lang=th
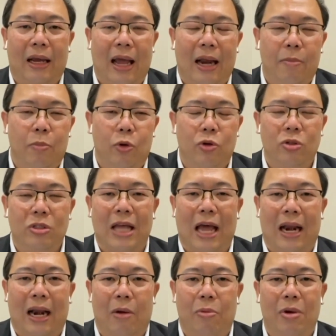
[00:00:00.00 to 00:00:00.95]
การกำหนดยุทธ
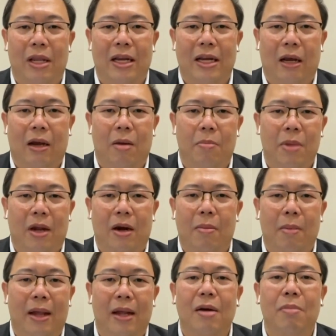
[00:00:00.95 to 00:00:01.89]
ศาสตร์เหล่านี้เนี่ยก็มีเค
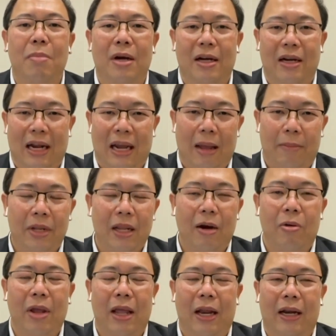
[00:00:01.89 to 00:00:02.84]
รื่องไม้เครื่องมือนะครับ
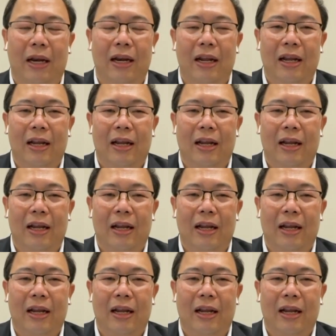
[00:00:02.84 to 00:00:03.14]
ที่เราเห็น